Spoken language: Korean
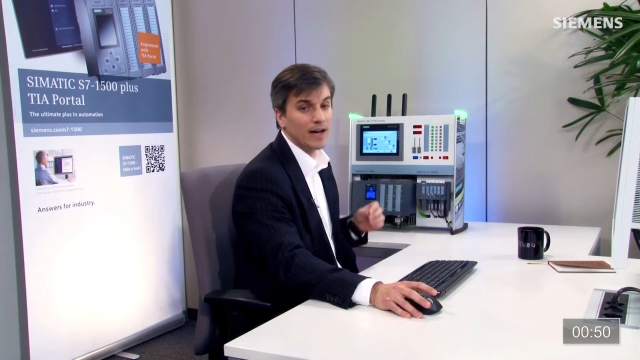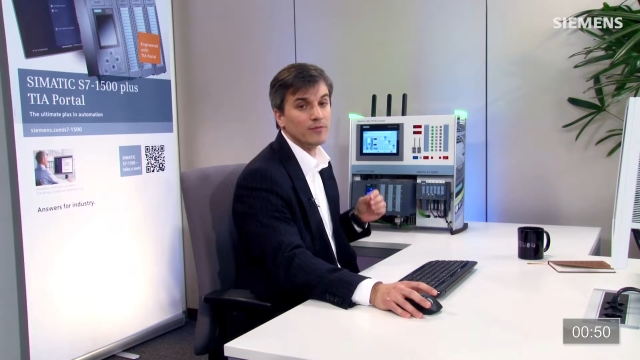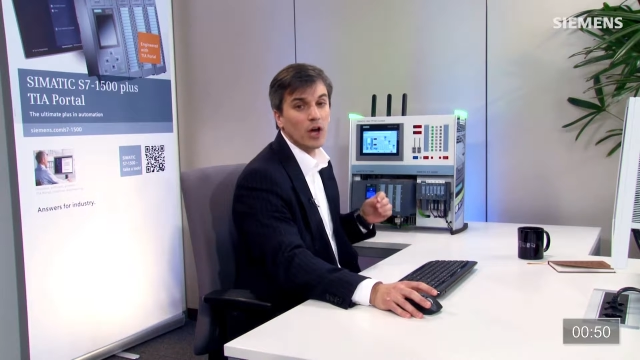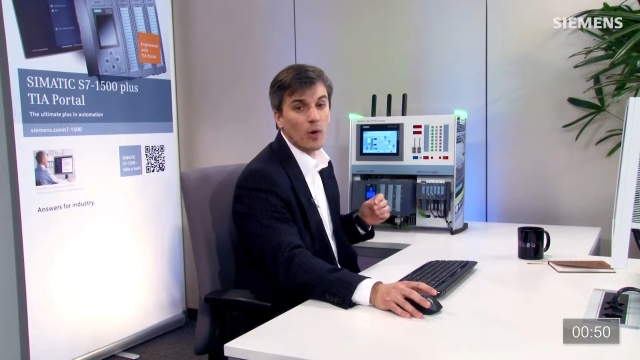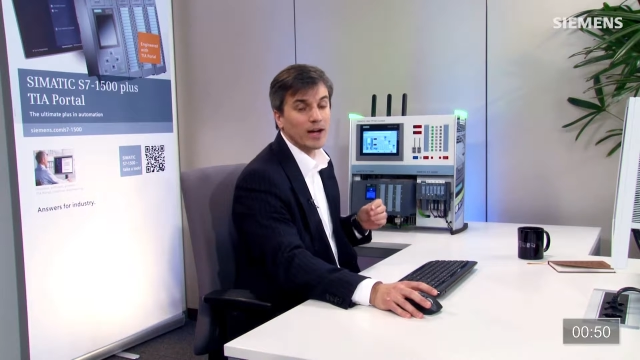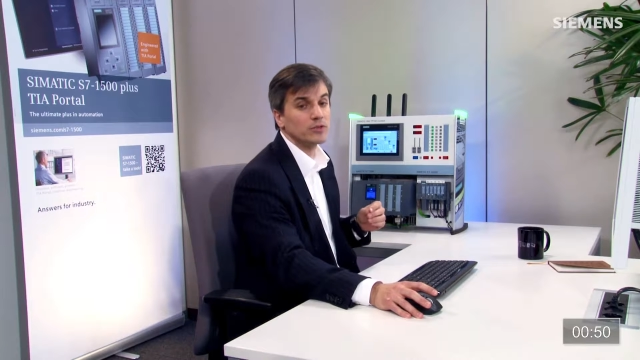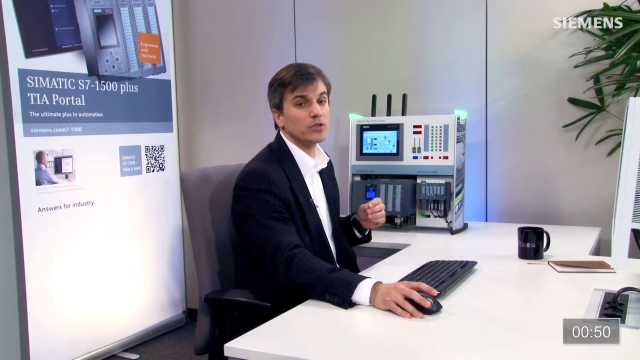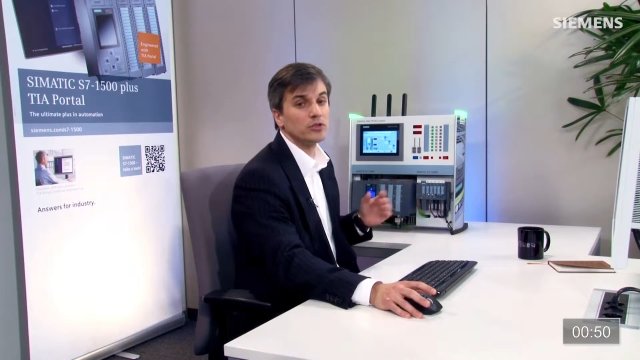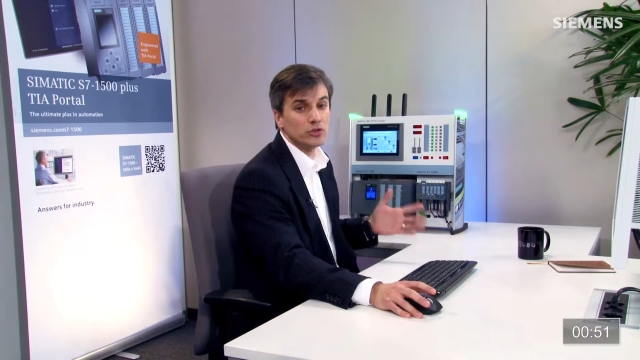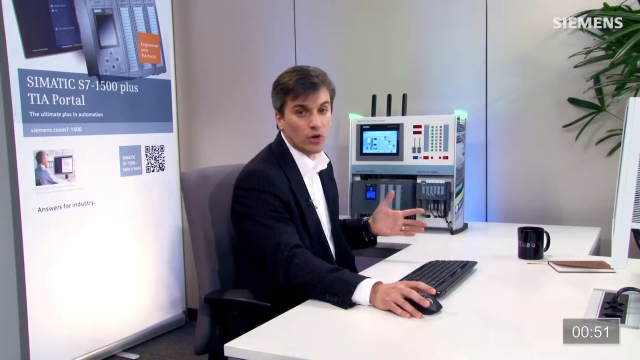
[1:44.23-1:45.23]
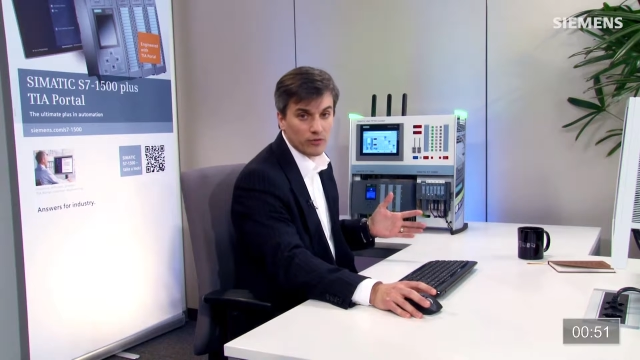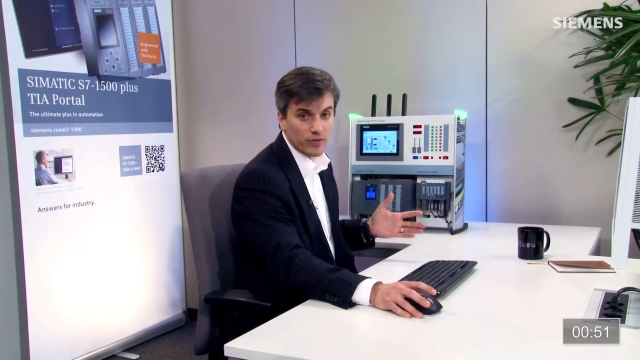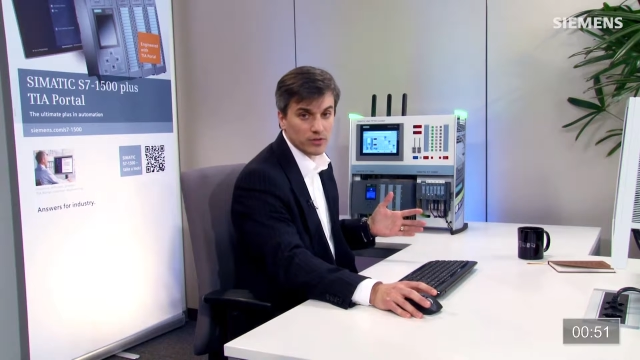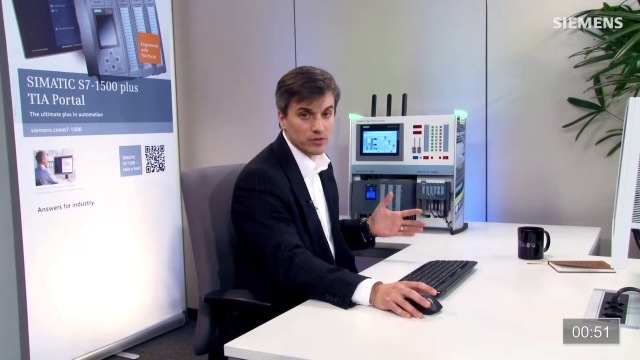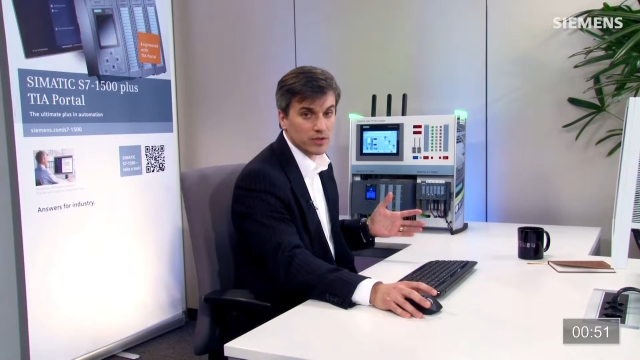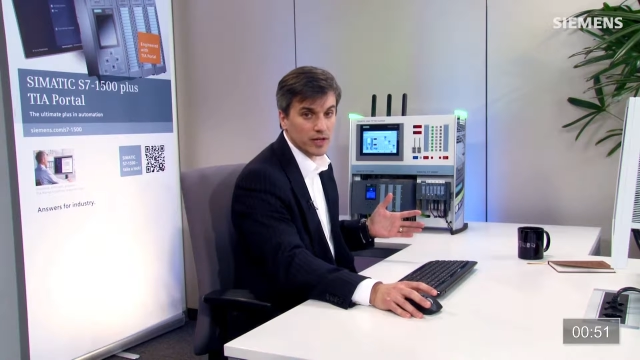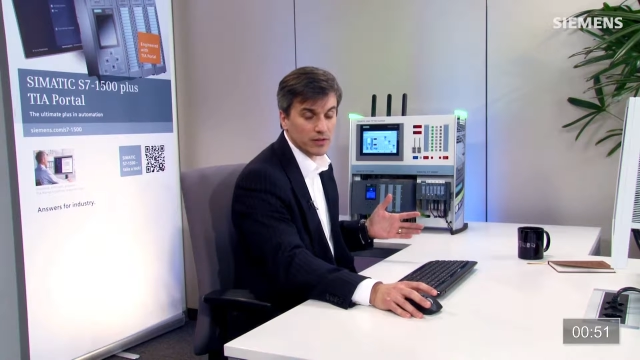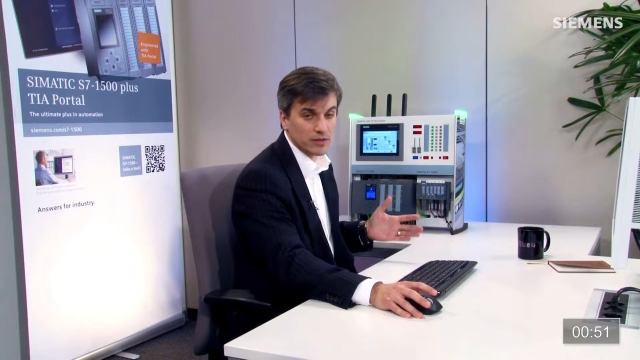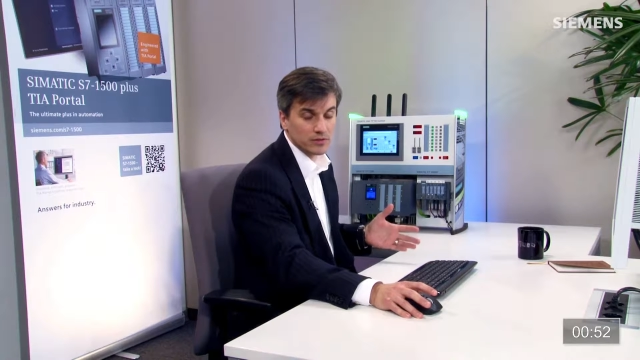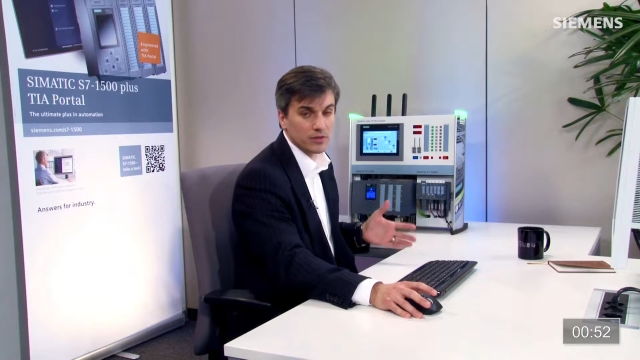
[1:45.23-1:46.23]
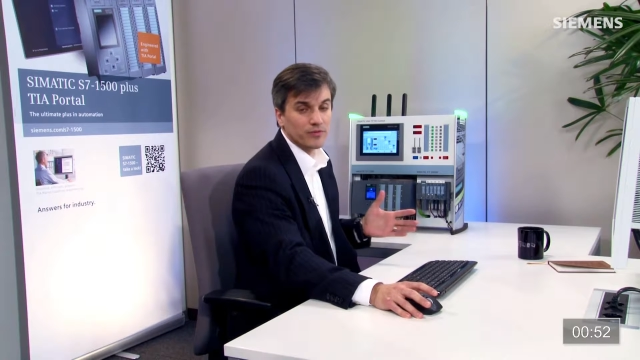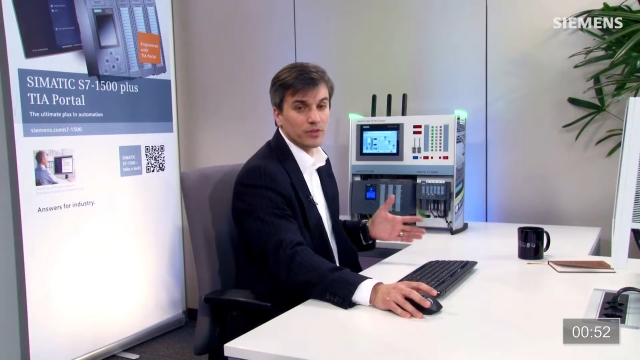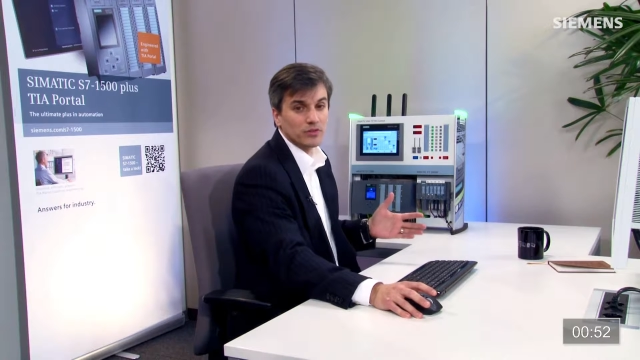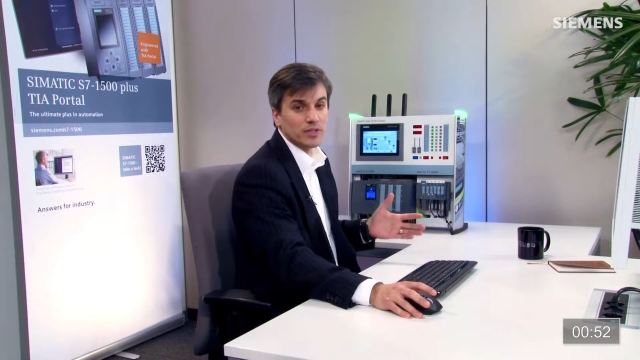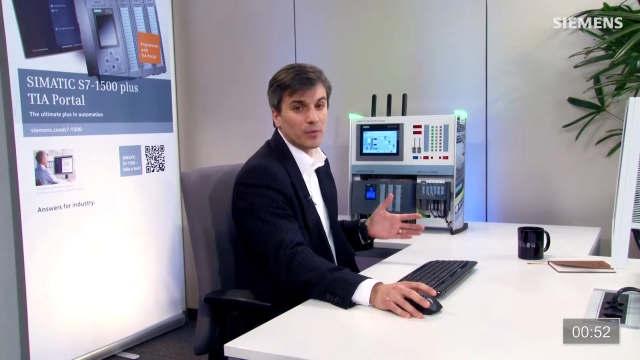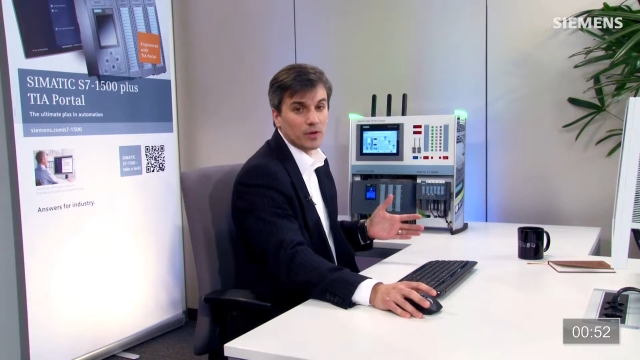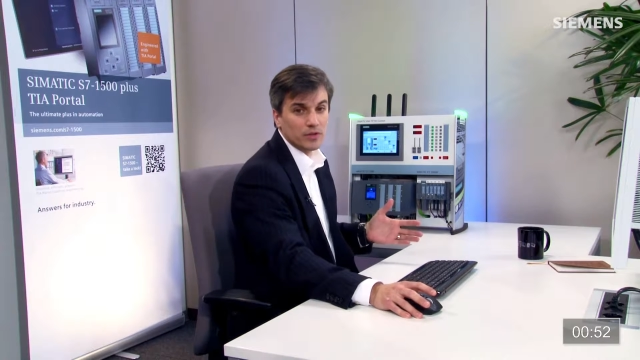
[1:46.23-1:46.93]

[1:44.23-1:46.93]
실제 컨트롤 기능은 없지만 우선 할 것은